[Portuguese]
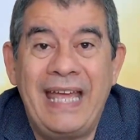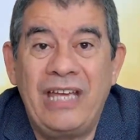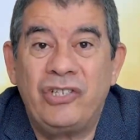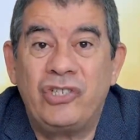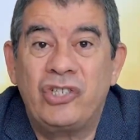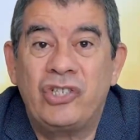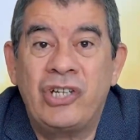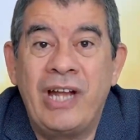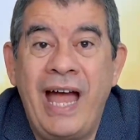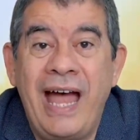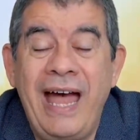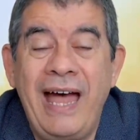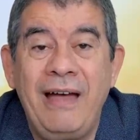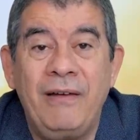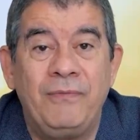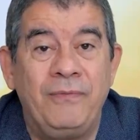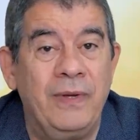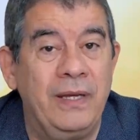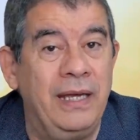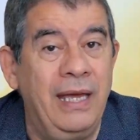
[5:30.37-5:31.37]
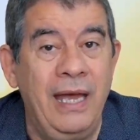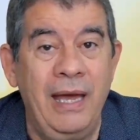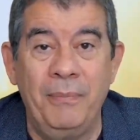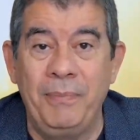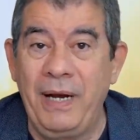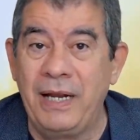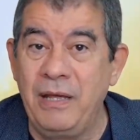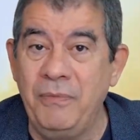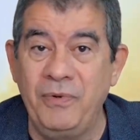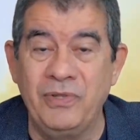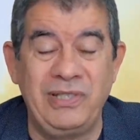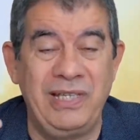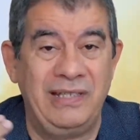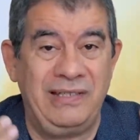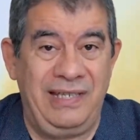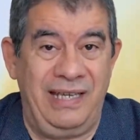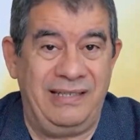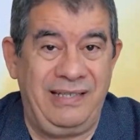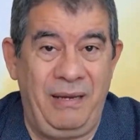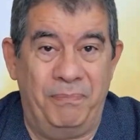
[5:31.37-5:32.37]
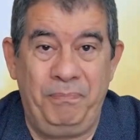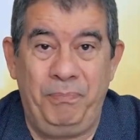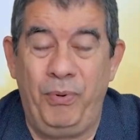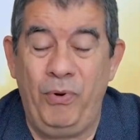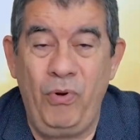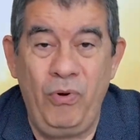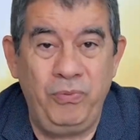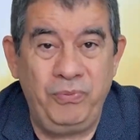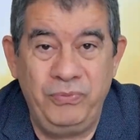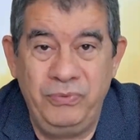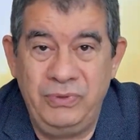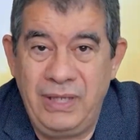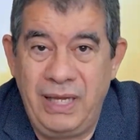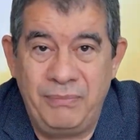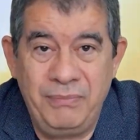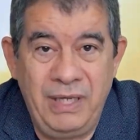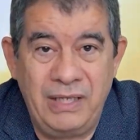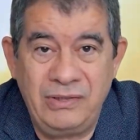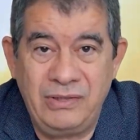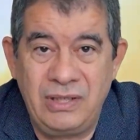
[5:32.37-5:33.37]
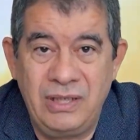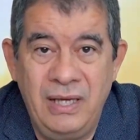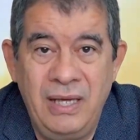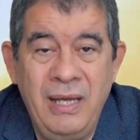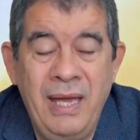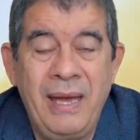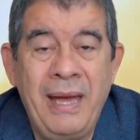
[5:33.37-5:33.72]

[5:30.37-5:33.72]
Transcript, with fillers: é chave para que você seja profundamente